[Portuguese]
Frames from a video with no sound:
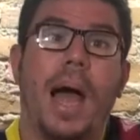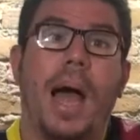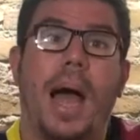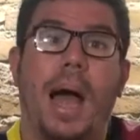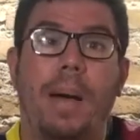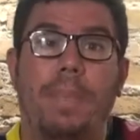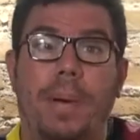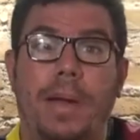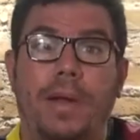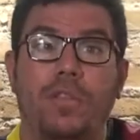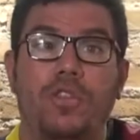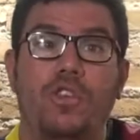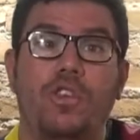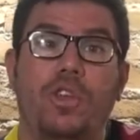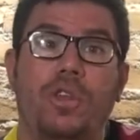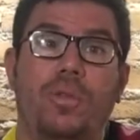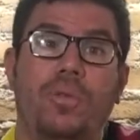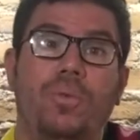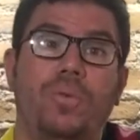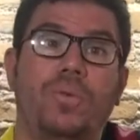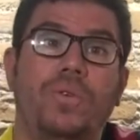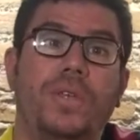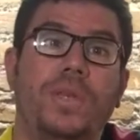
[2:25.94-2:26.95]
A partir
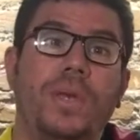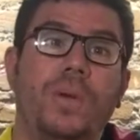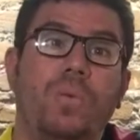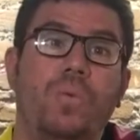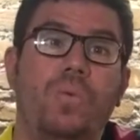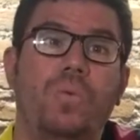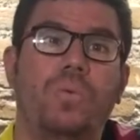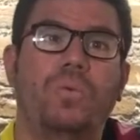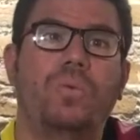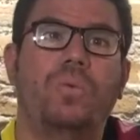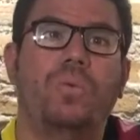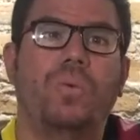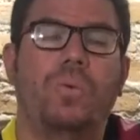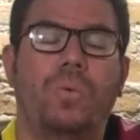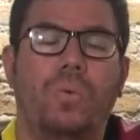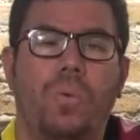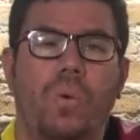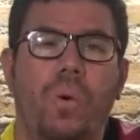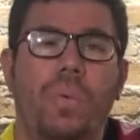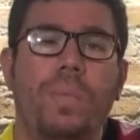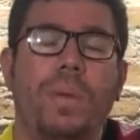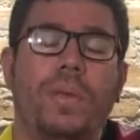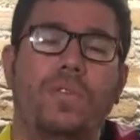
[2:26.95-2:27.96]
do segundo,
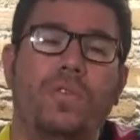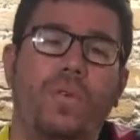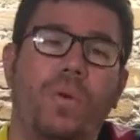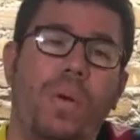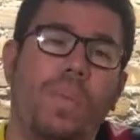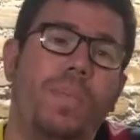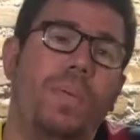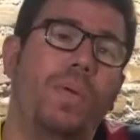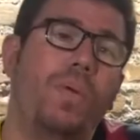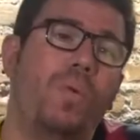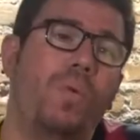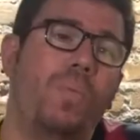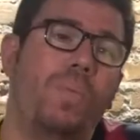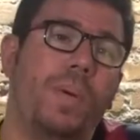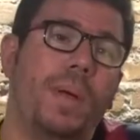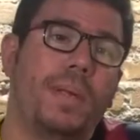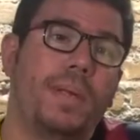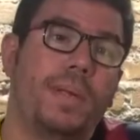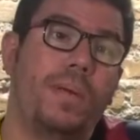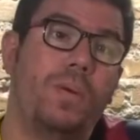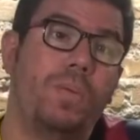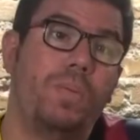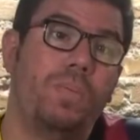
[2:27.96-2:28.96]
começou a
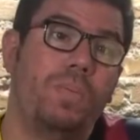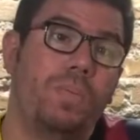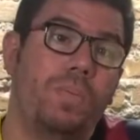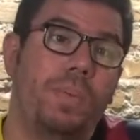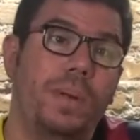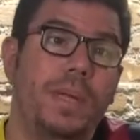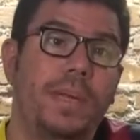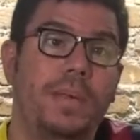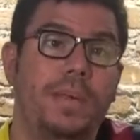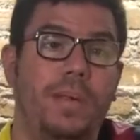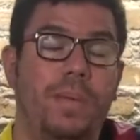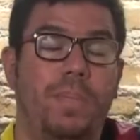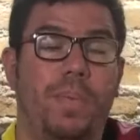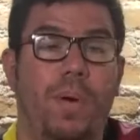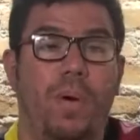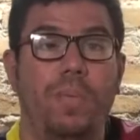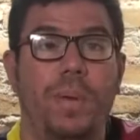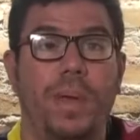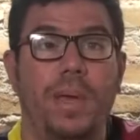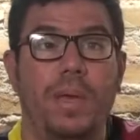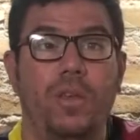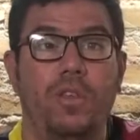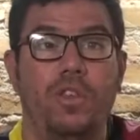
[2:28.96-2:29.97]
preocupação,
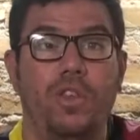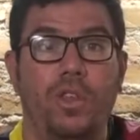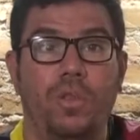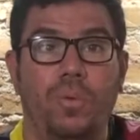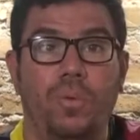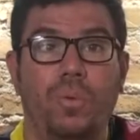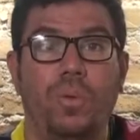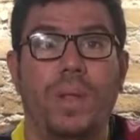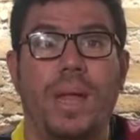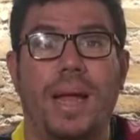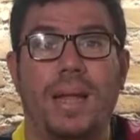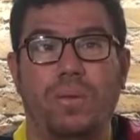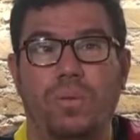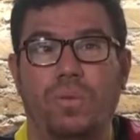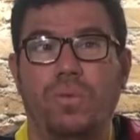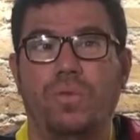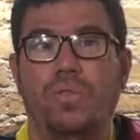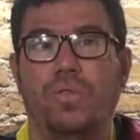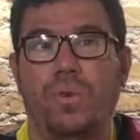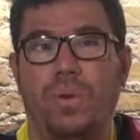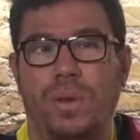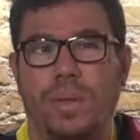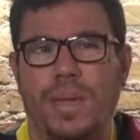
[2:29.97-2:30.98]
principalmente do lado
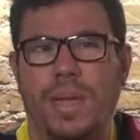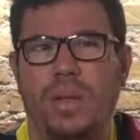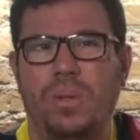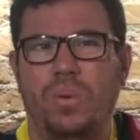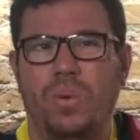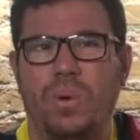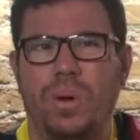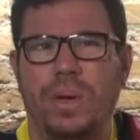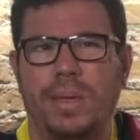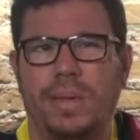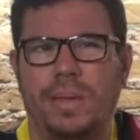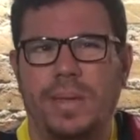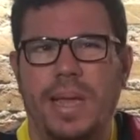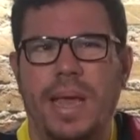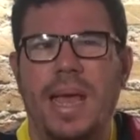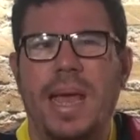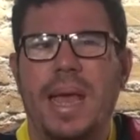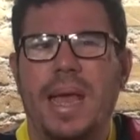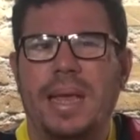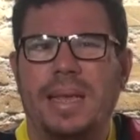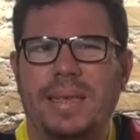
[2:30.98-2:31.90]
dos torcedores.